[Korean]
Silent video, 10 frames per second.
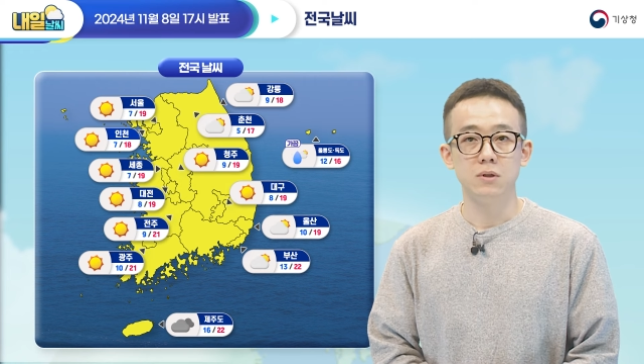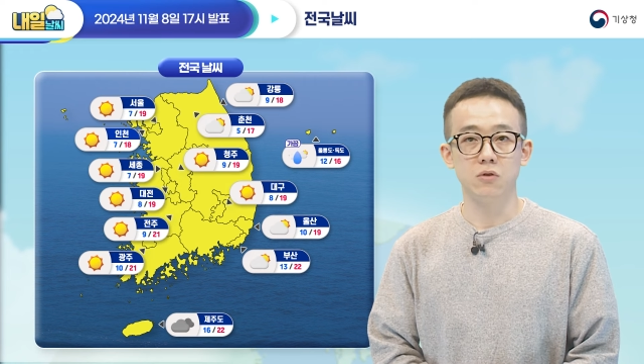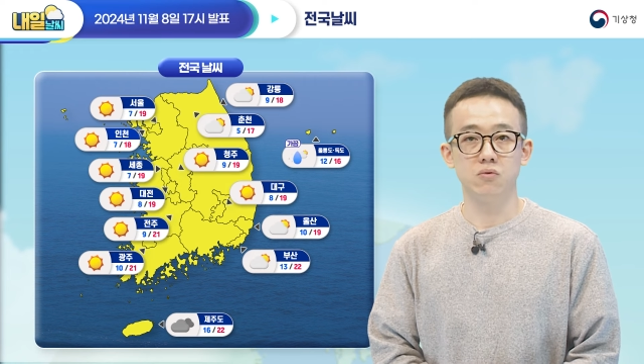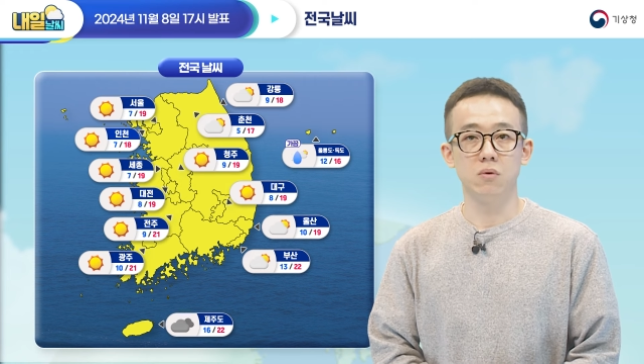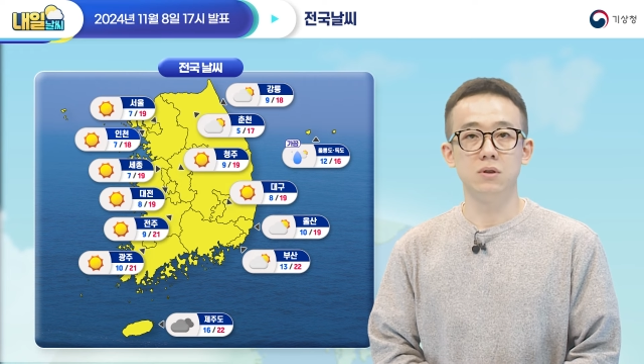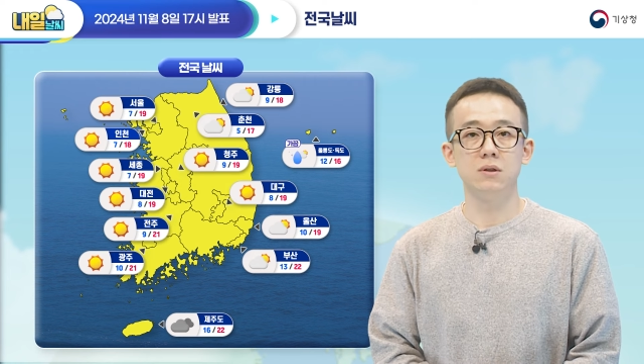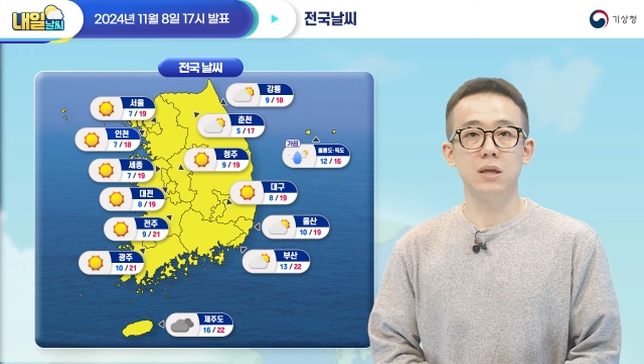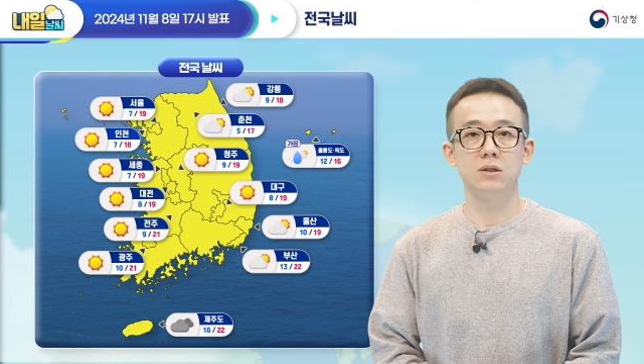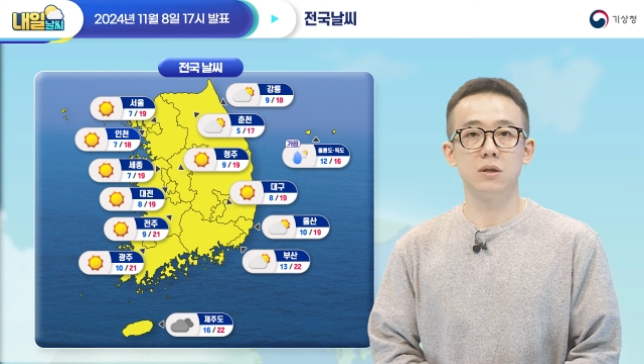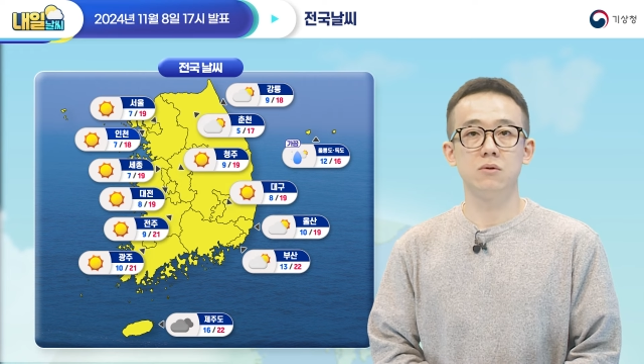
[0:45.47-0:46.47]
제주도는
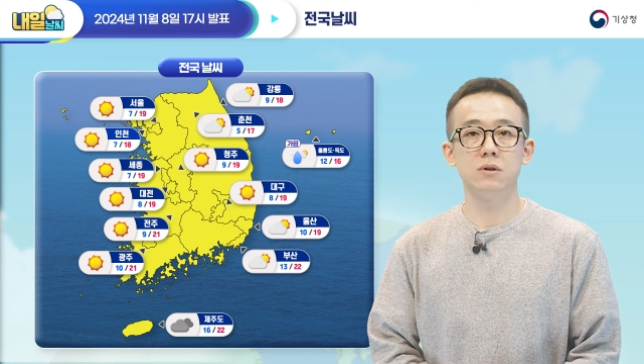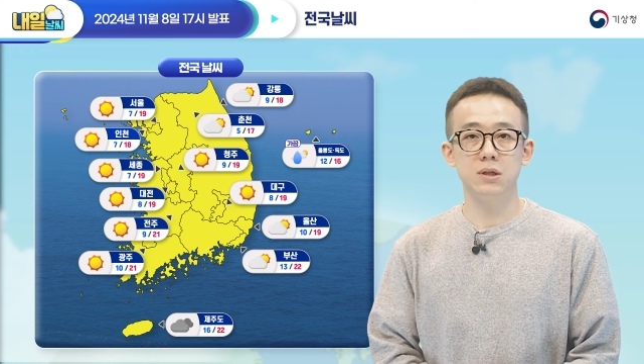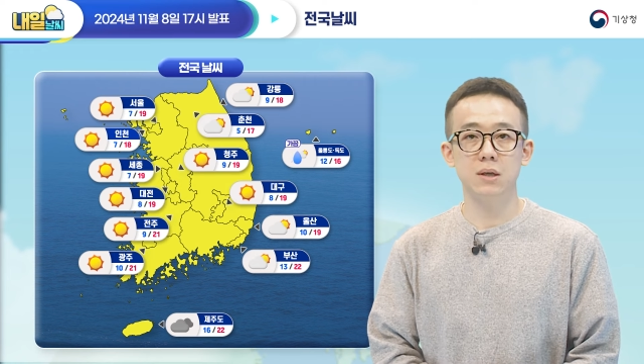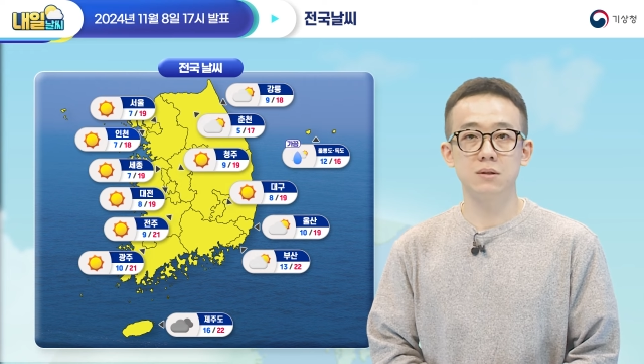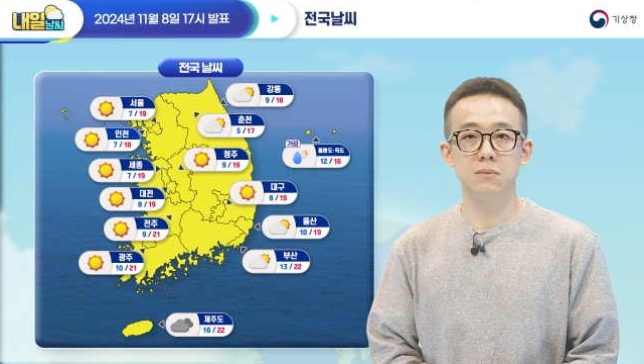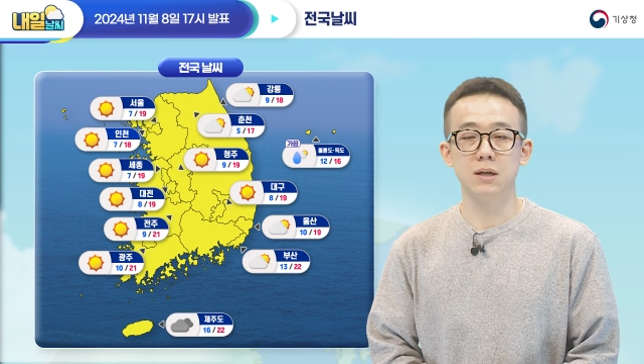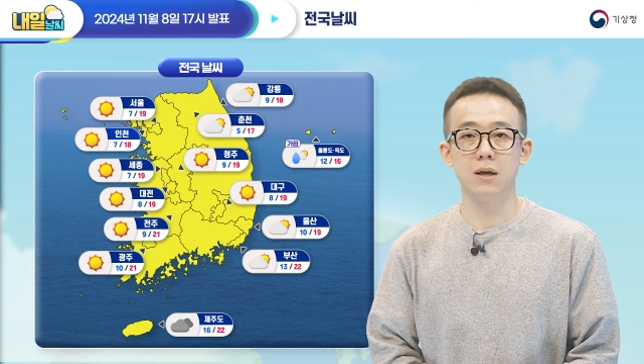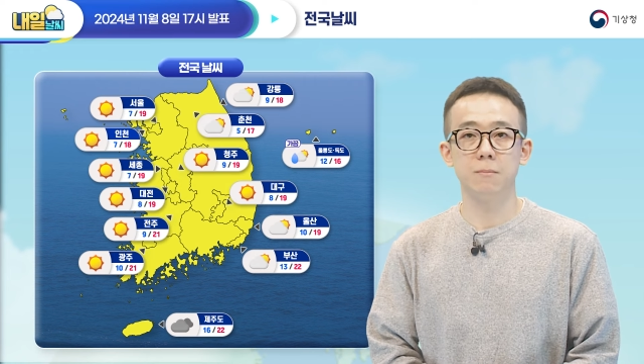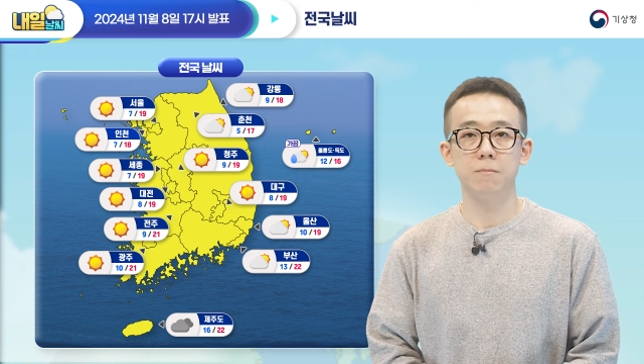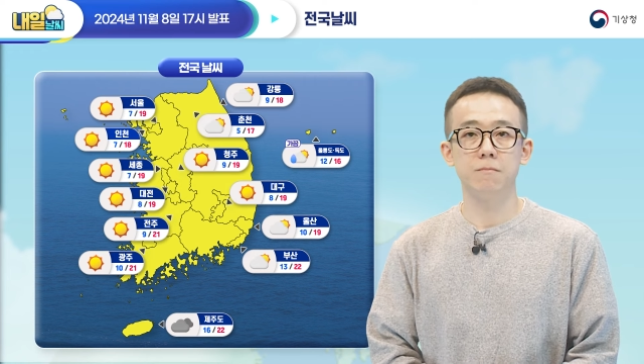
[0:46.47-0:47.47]
대체로 흐리겠습니다.